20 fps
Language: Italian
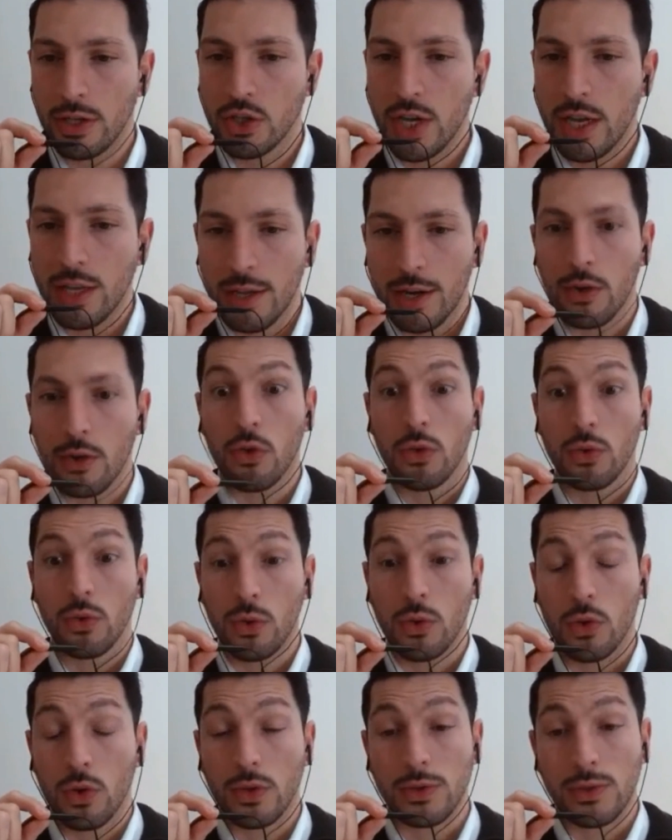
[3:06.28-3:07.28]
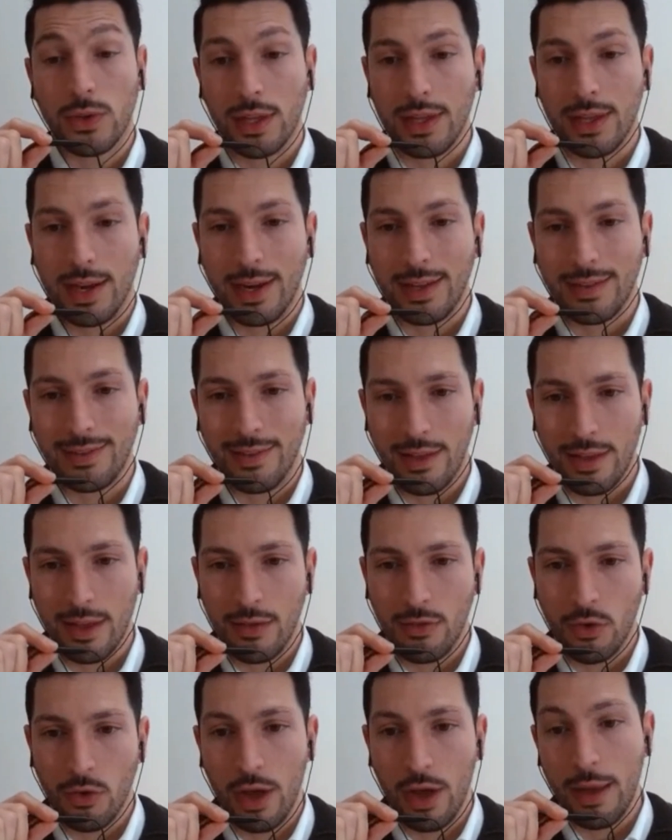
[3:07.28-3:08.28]
eccetera, o con un corso
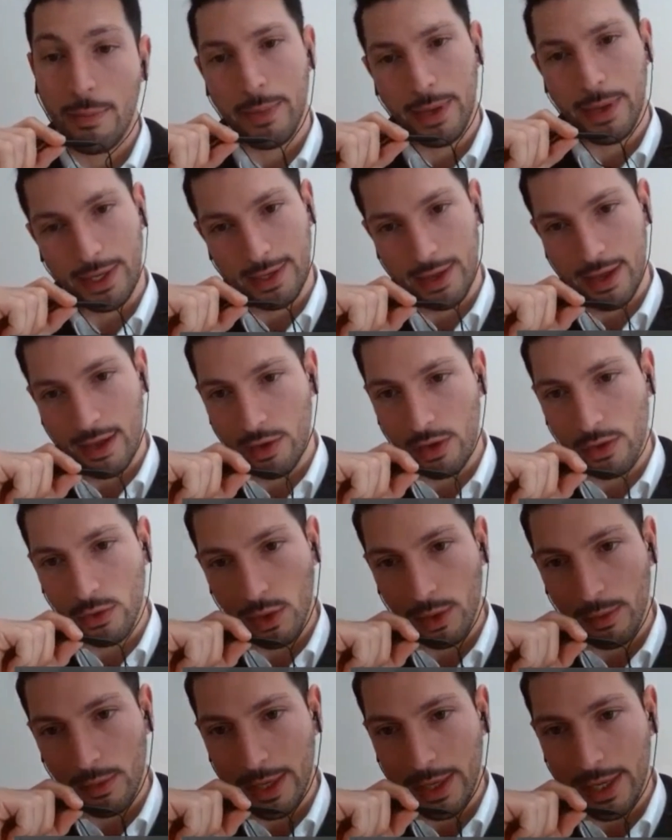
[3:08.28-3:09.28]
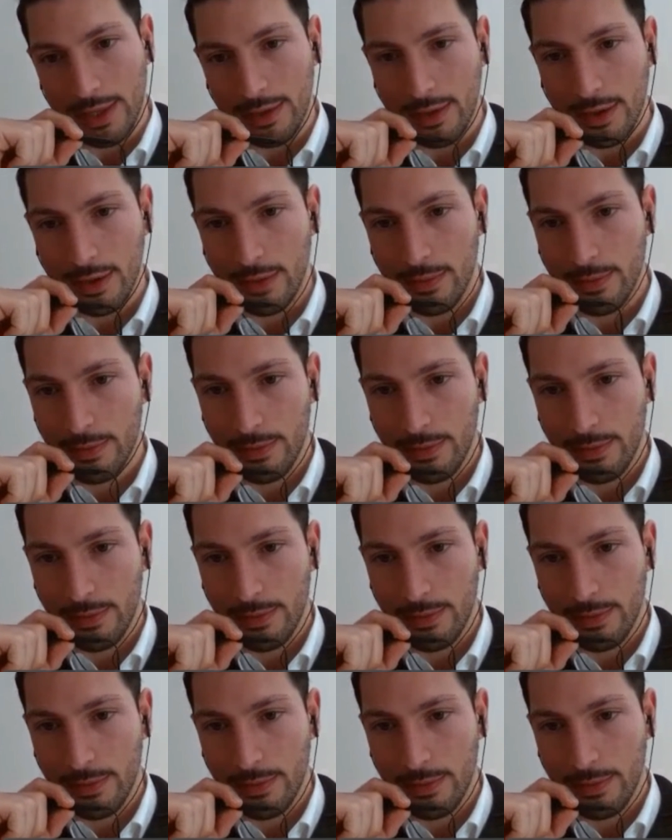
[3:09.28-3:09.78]
interattivo e perché eventualmente?